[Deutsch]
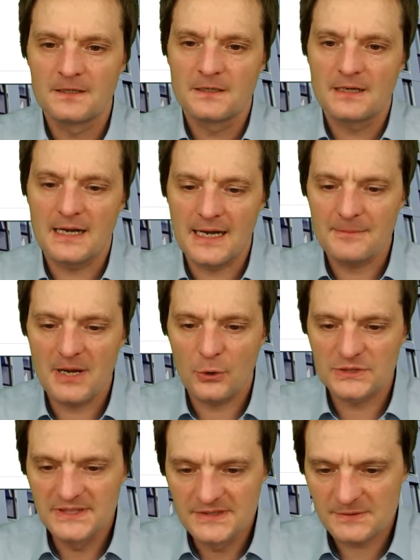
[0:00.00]
aber auch
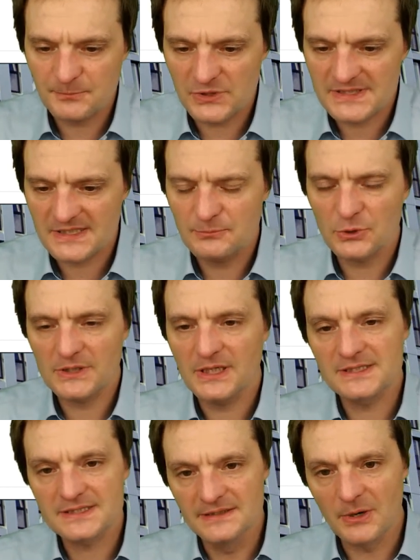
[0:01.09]
dieses Prozessmodell
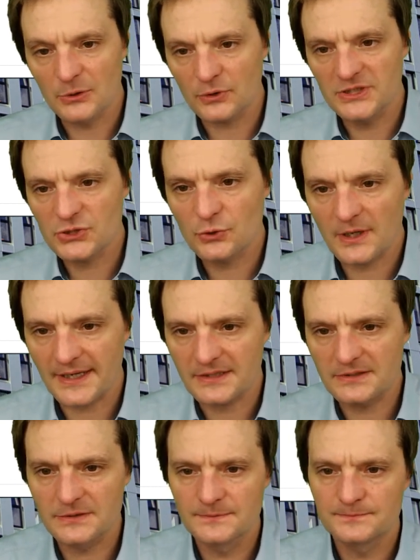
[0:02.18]
ist immer noch nicht
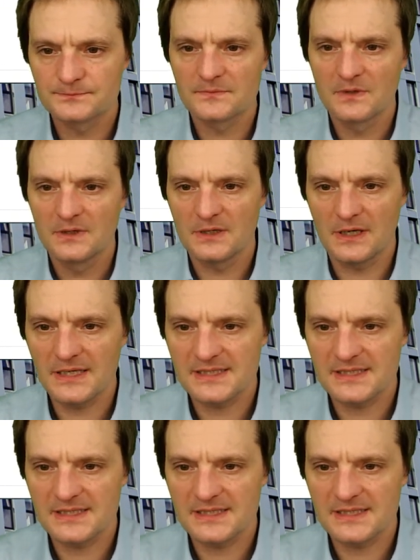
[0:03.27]
korrekt. Ja, es